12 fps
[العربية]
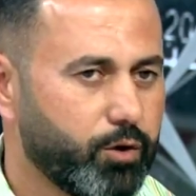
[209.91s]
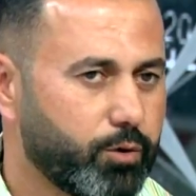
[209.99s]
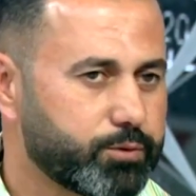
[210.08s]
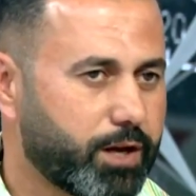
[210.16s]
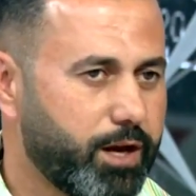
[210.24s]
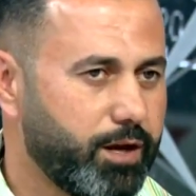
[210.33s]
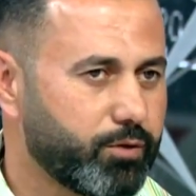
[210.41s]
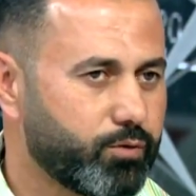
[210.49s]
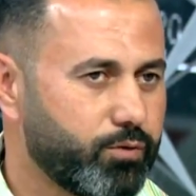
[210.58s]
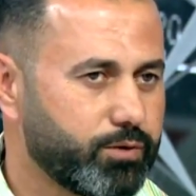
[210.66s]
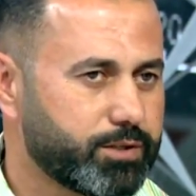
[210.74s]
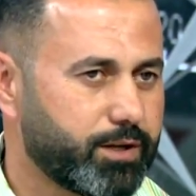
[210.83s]
وبصراحه
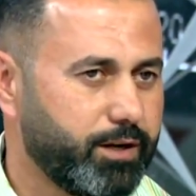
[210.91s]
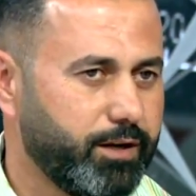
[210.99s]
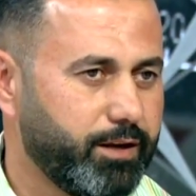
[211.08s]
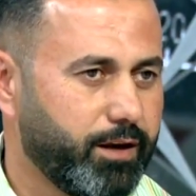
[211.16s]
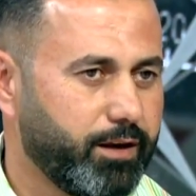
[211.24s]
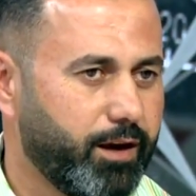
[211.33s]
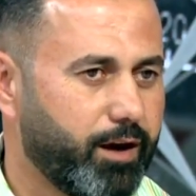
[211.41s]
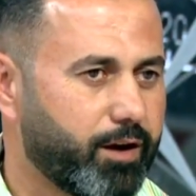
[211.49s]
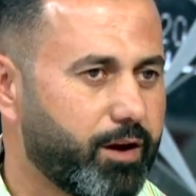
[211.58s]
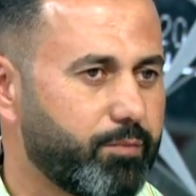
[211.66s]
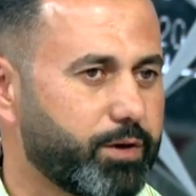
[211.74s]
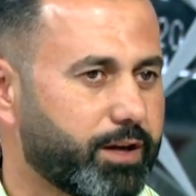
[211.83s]
نكون صريحين يعني
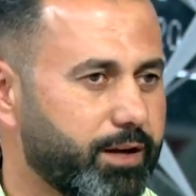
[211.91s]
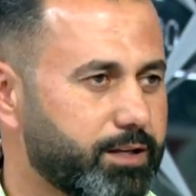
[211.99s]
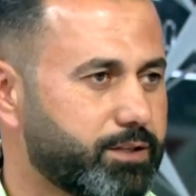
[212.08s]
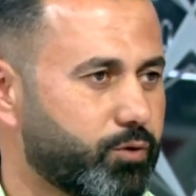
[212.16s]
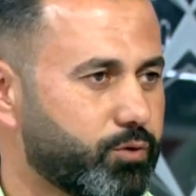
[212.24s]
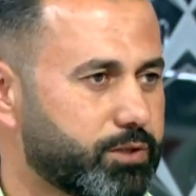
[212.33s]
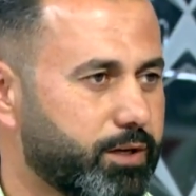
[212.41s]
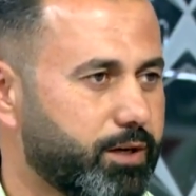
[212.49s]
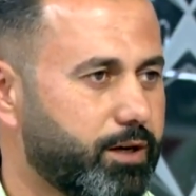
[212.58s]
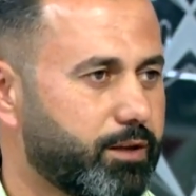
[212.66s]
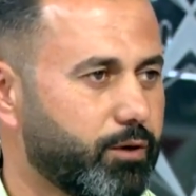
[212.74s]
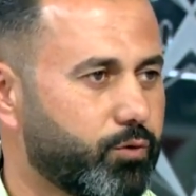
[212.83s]
حرام كلاسيكو زي
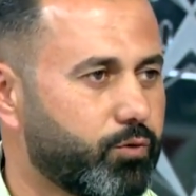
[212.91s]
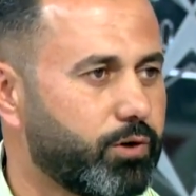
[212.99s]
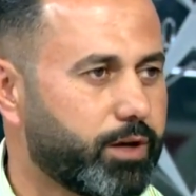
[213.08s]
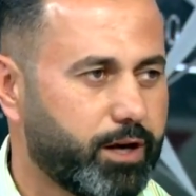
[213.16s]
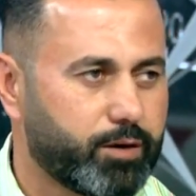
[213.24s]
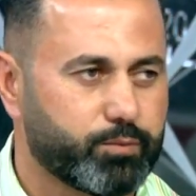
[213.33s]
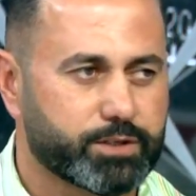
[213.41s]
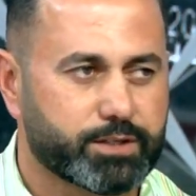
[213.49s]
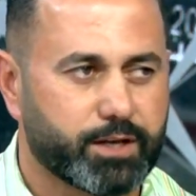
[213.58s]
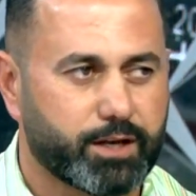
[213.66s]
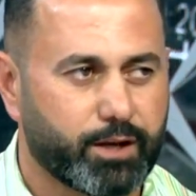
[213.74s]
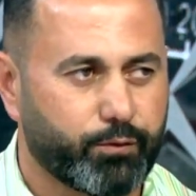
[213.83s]
هذا الكل قاعد
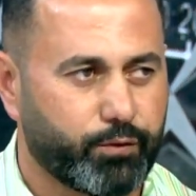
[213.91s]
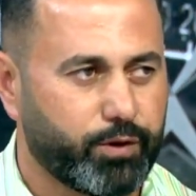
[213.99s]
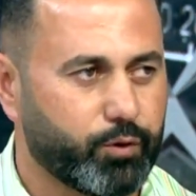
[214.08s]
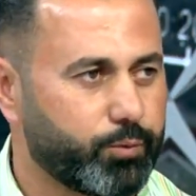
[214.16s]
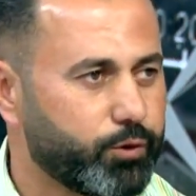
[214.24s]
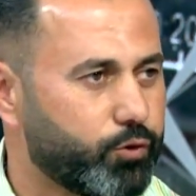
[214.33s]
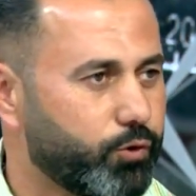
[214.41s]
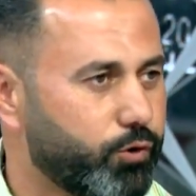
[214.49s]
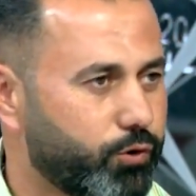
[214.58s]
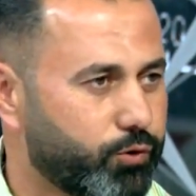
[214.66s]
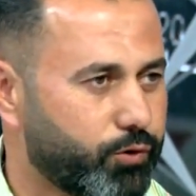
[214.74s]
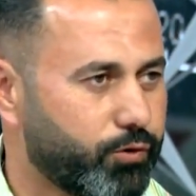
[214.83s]
بيستنى فيه وبده
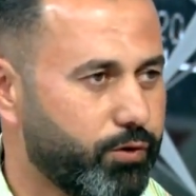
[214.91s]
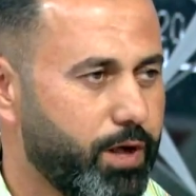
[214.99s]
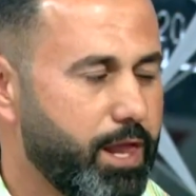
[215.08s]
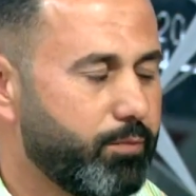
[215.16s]
يحضره